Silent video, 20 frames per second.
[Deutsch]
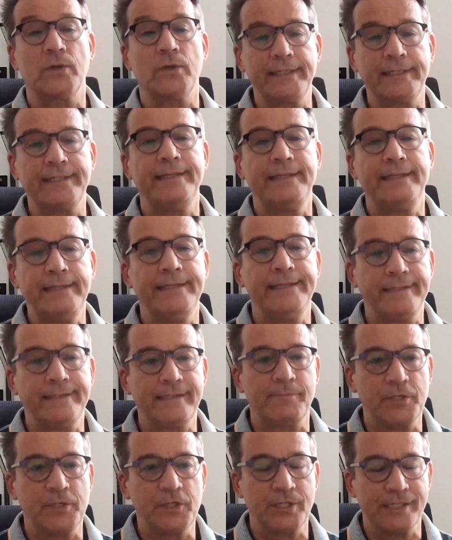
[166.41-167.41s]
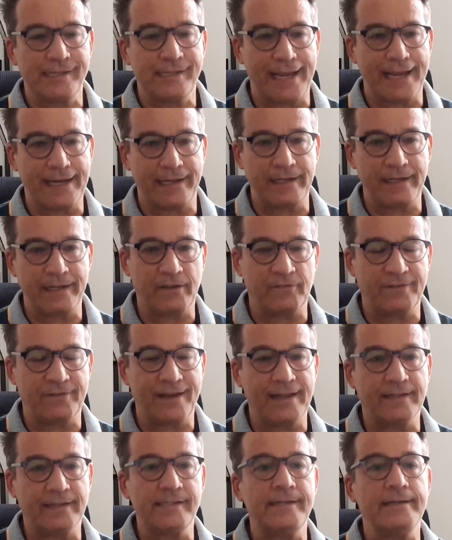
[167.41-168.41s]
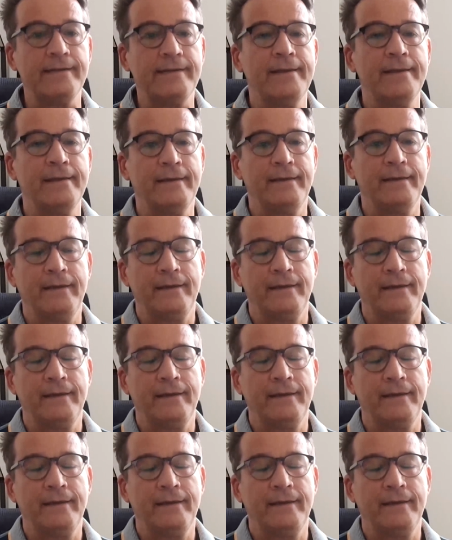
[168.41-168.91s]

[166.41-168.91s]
durch die die zwischenzeitlich gefahren sind,